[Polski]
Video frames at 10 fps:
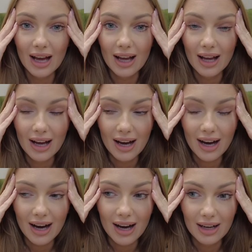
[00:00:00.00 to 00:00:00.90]
E,
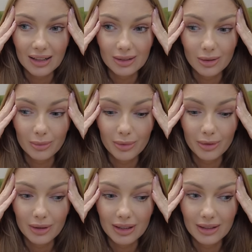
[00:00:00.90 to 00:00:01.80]
ale to
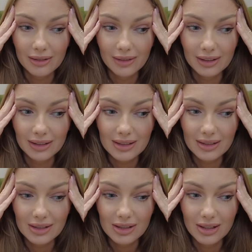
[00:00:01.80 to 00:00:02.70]
były
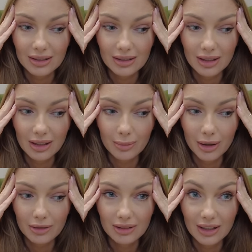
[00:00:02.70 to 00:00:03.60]
fantastyczne dni
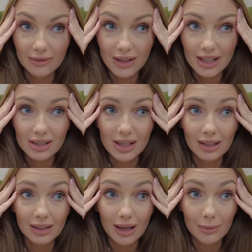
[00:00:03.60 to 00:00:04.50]
pełne
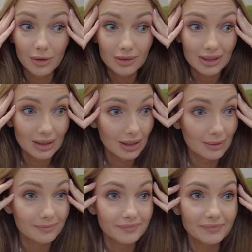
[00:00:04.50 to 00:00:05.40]
wrażeń, emocji